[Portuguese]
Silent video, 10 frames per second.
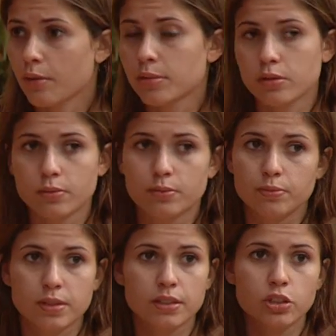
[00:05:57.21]
Mas eu
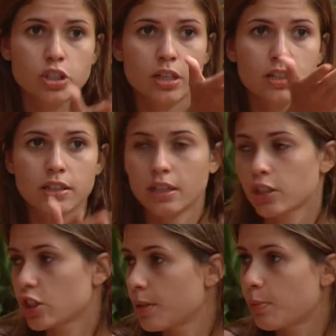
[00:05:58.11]
me senti ali, né?
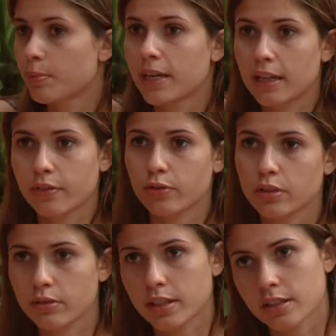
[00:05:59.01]
achei obrigada a
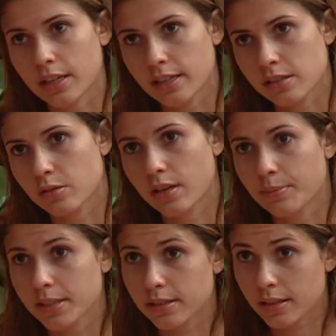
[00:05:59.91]
votar alguém na casa que eu
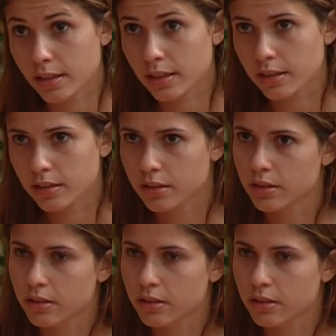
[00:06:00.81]
acabei de sair.